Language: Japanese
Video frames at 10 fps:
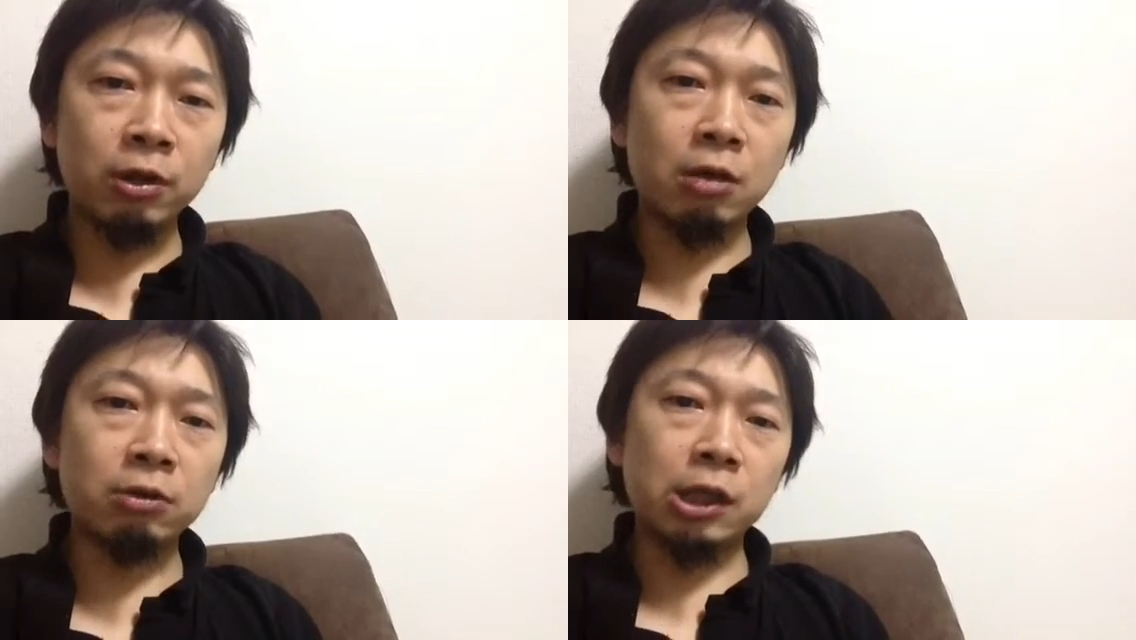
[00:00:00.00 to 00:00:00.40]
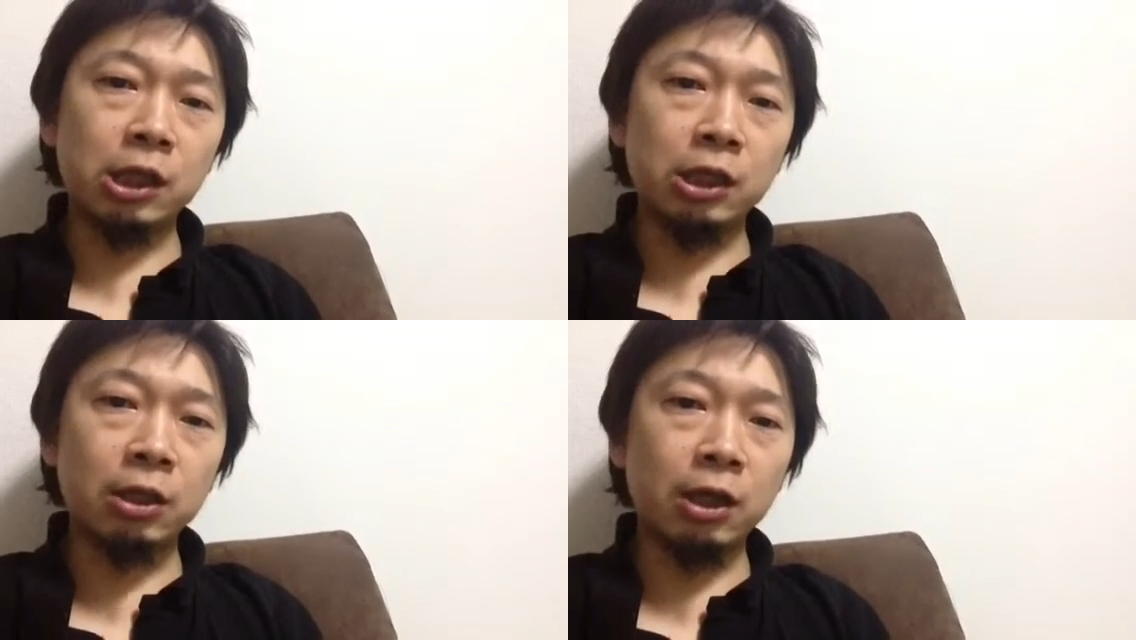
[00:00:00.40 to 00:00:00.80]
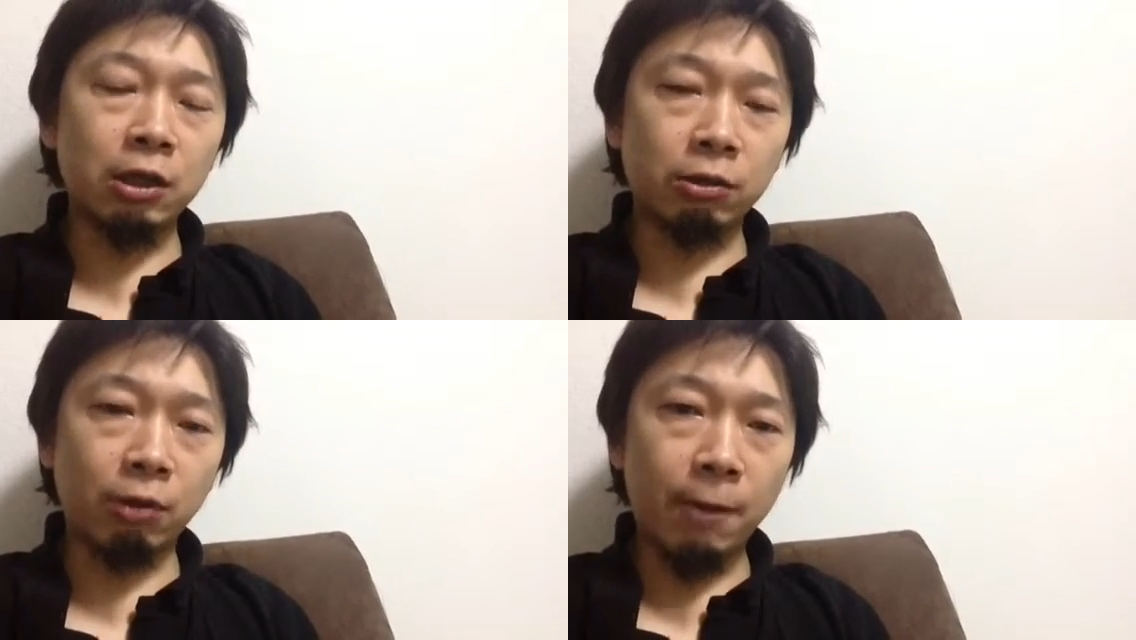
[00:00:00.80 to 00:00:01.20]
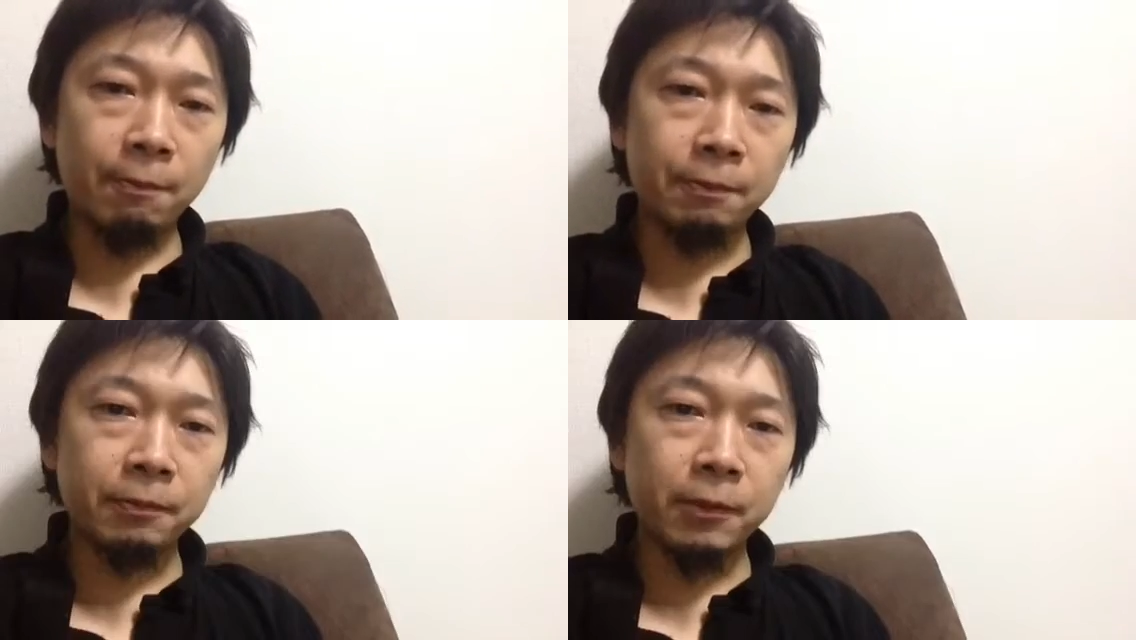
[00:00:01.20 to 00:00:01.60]
較的ダイエットは
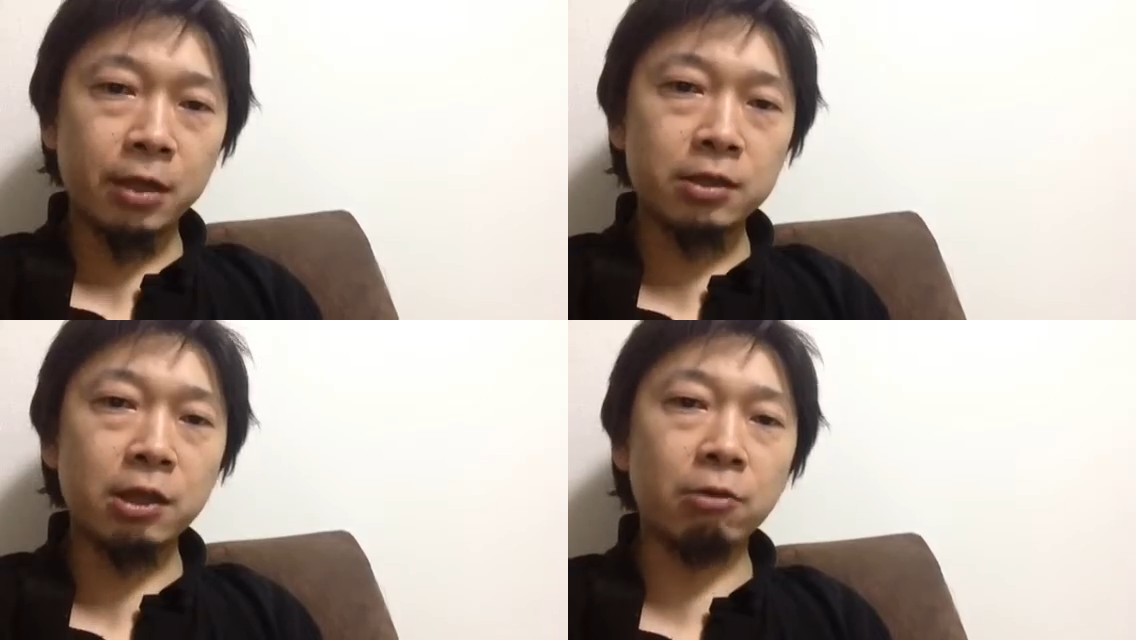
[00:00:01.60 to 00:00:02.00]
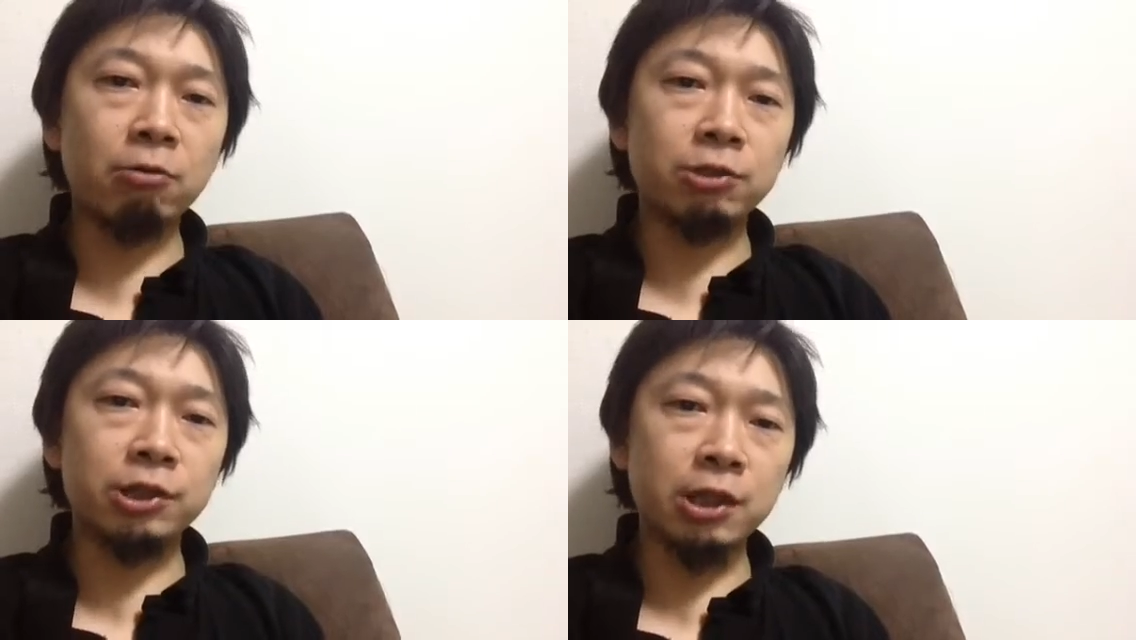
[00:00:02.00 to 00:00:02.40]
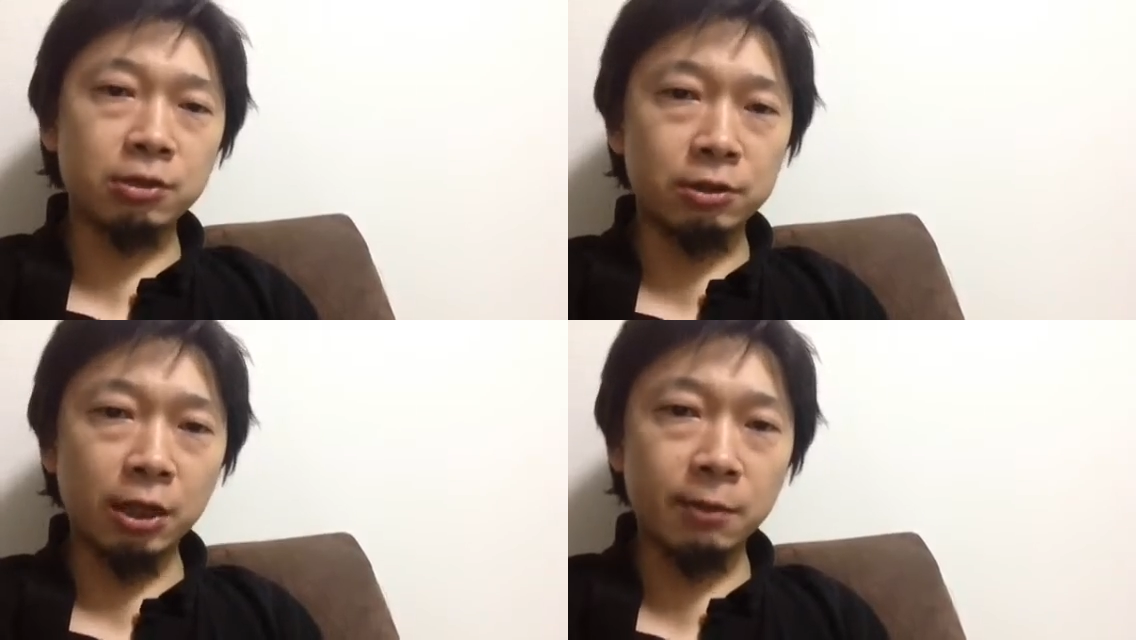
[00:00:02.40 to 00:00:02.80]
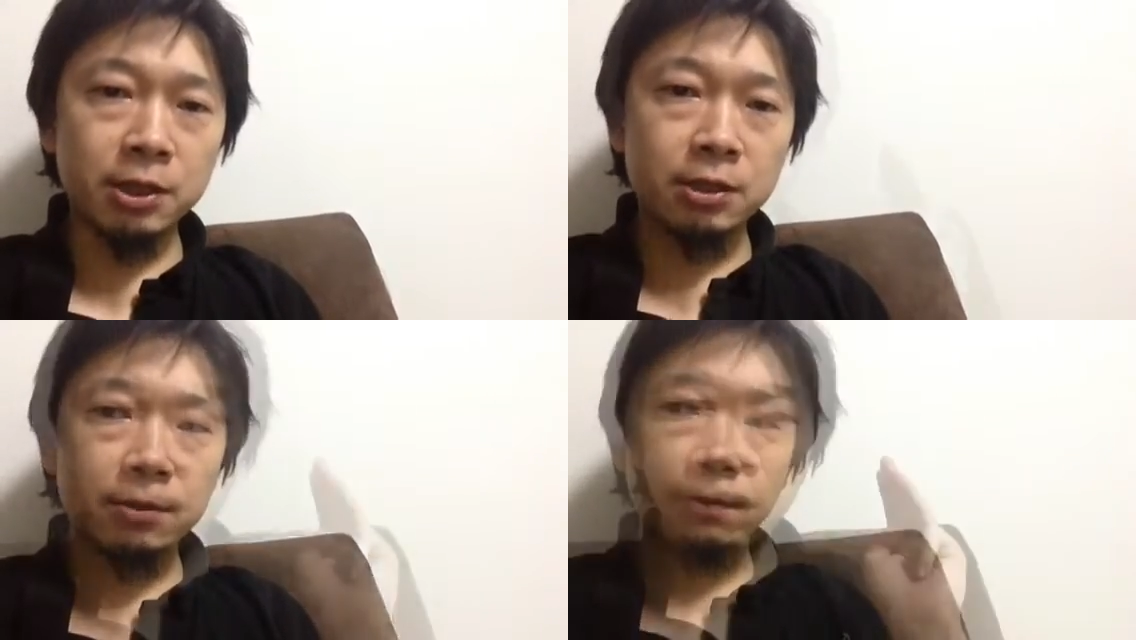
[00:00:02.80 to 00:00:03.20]
成功しやすくなりま
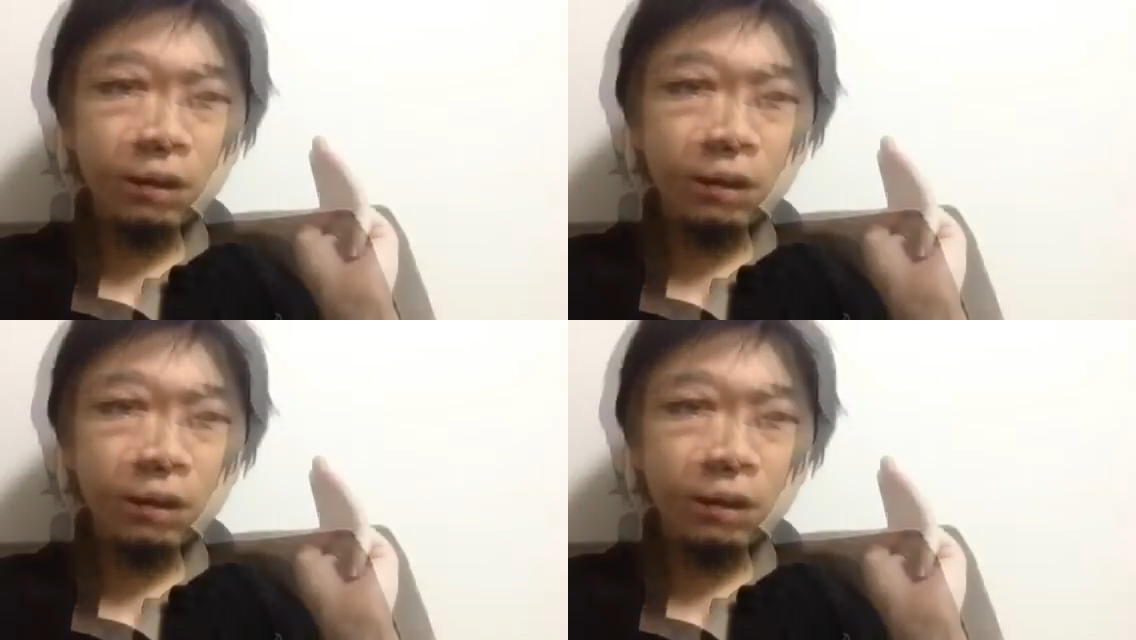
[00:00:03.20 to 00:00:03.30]
す。